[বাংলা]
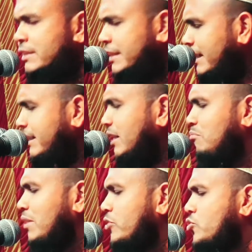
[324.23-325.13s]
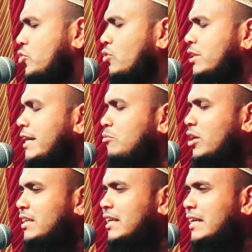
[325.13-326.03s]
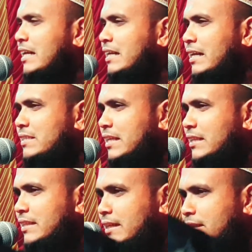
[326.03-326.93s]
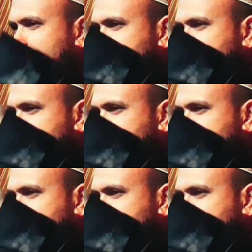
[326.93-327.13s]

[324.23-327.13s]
তিন নম্বরের শ্রোতা এই ময়দানে কারা কারা আছেন হাত দেখান